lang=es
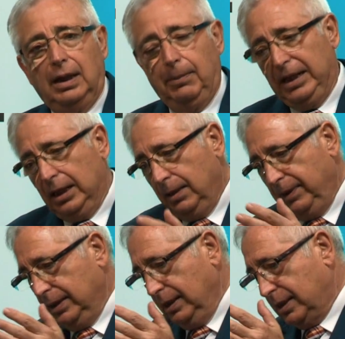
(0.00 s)
la melilla
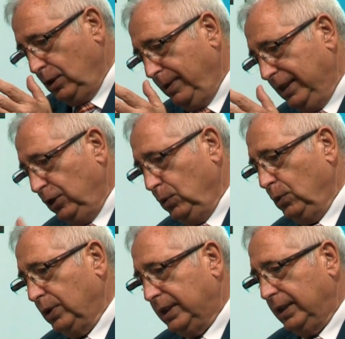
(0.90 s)
del siglo
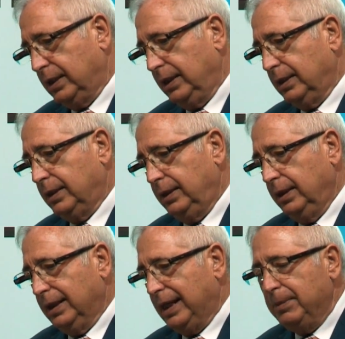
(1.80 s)
XXI que,
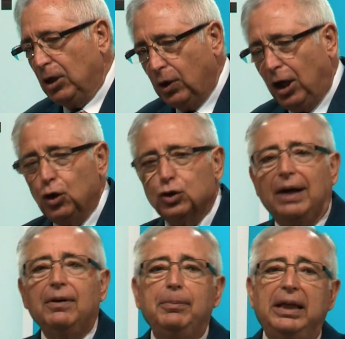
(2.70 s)
ha mejorado
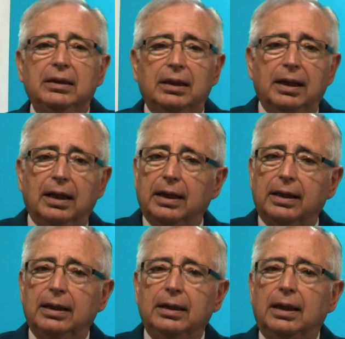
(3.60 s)
notablemente la
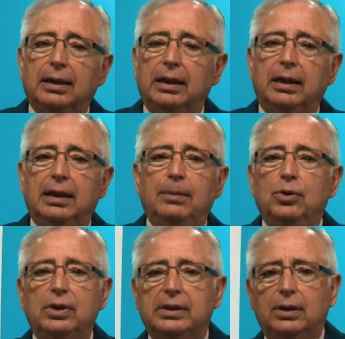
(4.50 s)
que
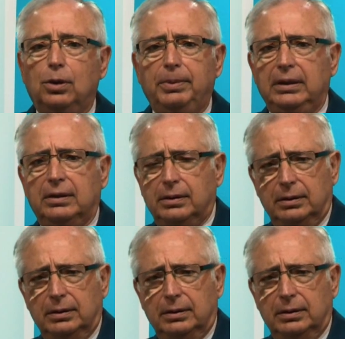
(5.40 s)
heredamos del siglo XX.